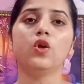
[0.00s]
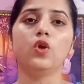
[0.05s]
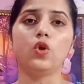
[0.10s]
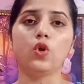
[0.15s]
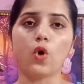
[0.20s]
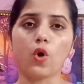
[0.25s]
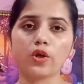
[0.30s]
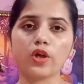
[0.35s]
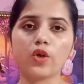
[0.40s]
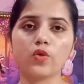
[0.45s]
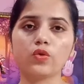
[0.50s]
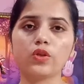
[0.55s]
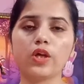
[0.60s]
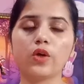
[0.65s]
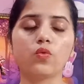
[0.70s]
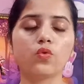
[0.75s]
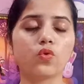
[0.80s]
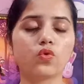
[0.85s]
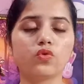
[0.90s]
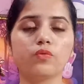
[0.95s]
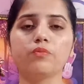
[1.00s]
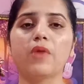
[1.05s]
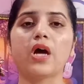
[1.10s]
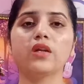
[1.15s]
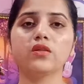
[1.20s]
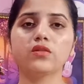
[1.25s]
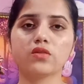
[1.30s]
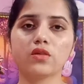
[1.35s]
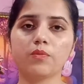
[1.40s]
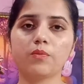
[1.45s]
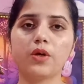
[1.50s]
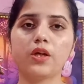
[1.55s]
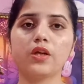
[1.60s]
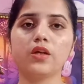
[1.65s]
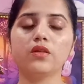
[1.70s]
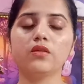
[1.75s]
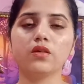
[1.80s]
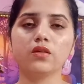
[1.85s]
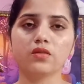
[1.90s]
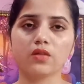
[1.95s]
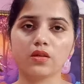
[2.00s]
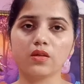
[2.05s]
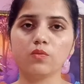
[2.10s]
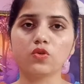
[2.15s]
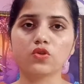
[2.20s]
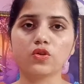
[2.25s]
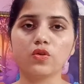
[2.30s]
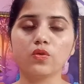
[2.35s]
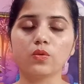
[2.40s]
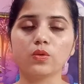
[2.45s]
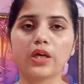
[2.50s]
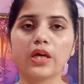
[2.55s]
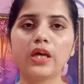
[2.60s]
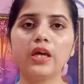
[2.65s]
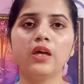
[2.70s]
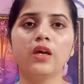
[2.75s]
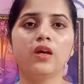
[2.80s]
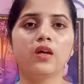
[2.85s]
लॉन्ग हेयर होते हैं उनको तो मैनेज कर पाना इतना ज़्यादा मुश्किल होता है